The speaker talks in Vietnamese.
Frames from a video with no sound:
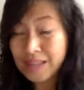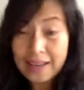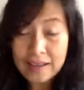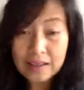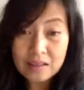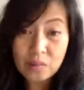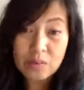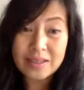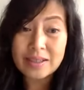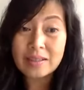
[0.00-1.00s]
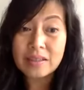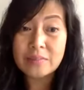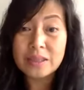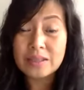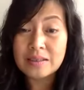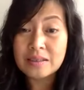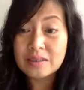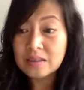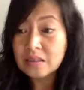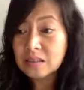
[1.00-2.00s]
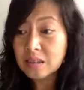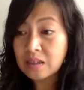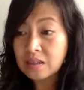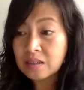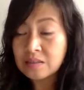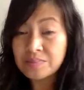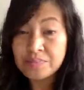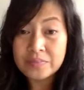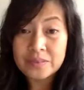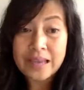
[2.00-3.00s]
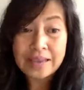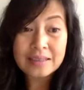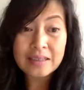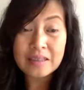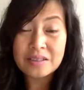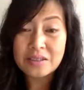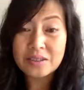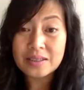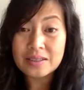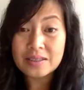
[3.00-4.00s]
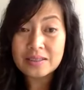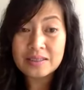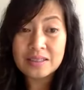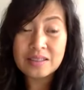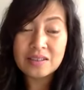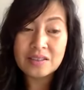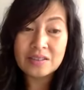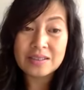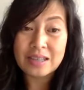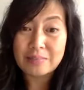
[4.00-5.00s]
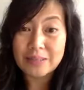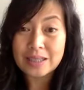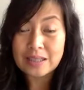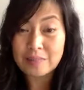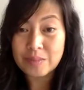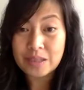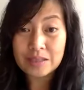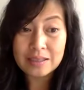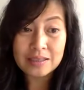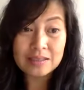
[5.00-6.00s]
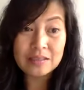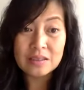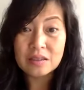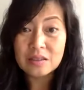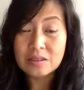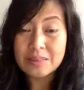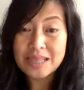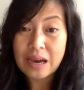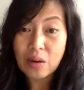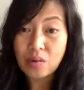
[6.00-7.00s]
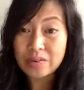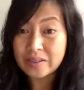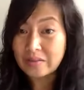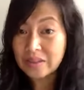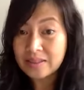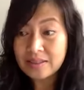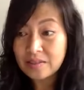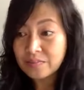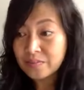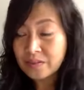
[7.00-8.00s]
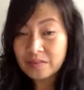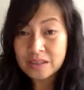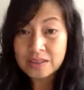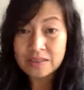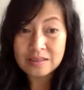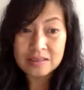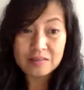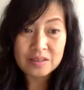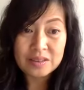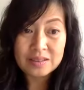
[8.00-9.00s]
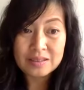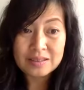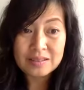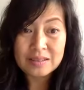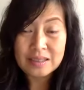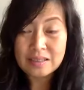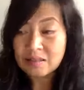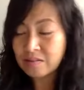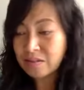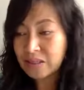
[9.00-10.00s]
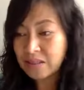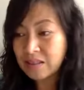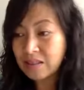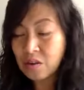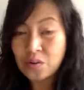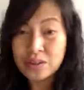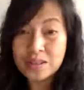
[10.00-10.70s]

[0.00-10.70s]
té cũng có thể là nó bị uh, đang chơi rồi cái gì đó nó kẹp tay kẹp chân hay là nó nó bị đau vì vì vì à, hay à, vì cái đồ